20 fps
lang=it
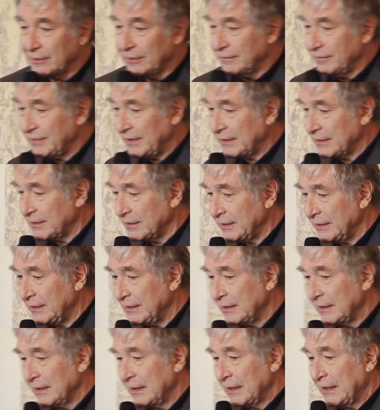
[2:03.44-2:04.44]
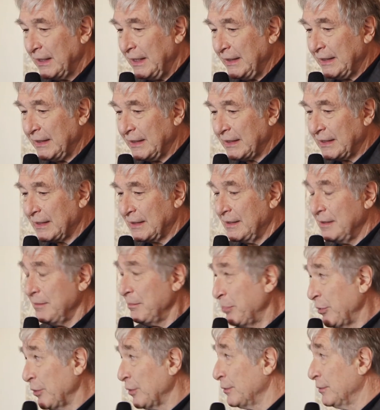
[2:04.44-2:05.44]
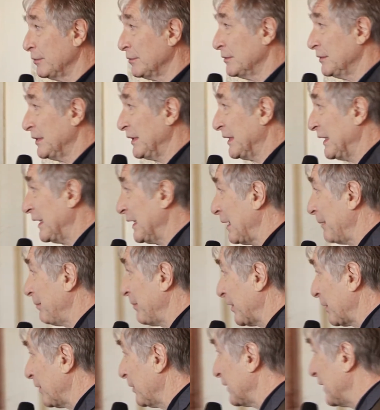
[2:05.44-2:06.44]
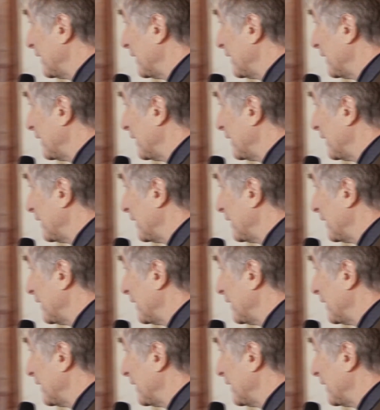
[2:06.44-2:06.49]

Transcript: con vincoli e che in più, idea però